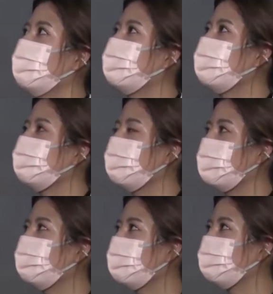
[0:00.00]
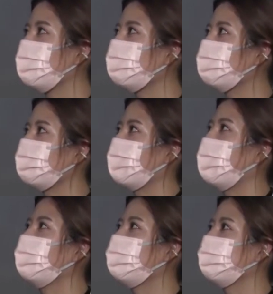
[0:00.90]
廃棄、まあ、いわゆるもう一言で
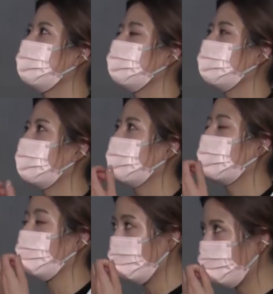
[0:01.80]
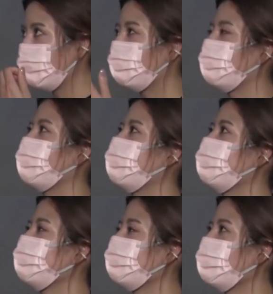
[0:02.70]
廃棄物とかなんかゴミとかで
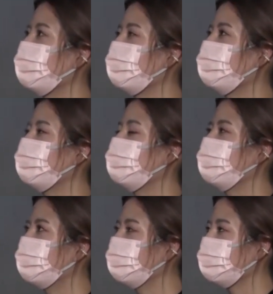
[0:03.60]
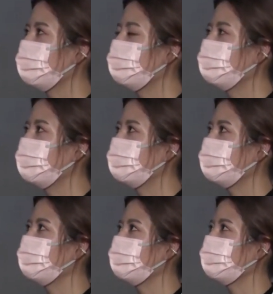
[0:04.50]
片付けられるものをそのままにして
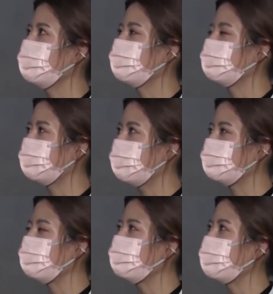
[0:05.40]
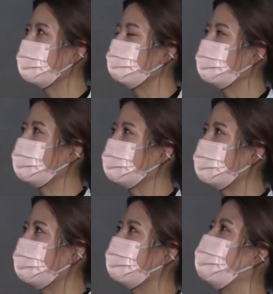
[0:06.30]
おくんじゃなくてそこからまたさ
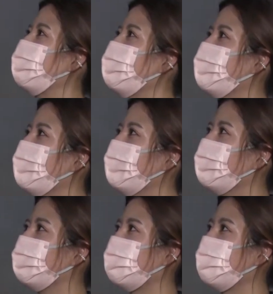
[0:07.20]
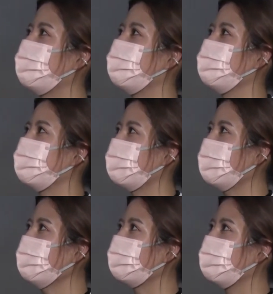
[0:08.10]
らにこうリサイクルをし
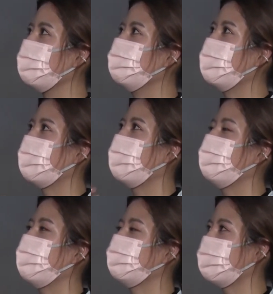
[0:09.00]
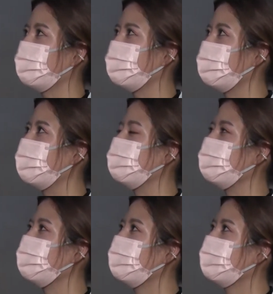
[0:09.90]
てこう生まれ変わらせるってい
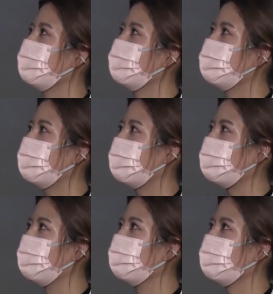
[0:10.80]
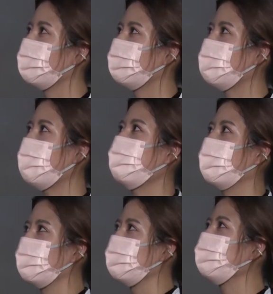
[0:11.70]
うなんかこう生命
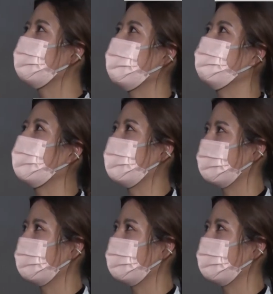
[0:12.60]
の循環みた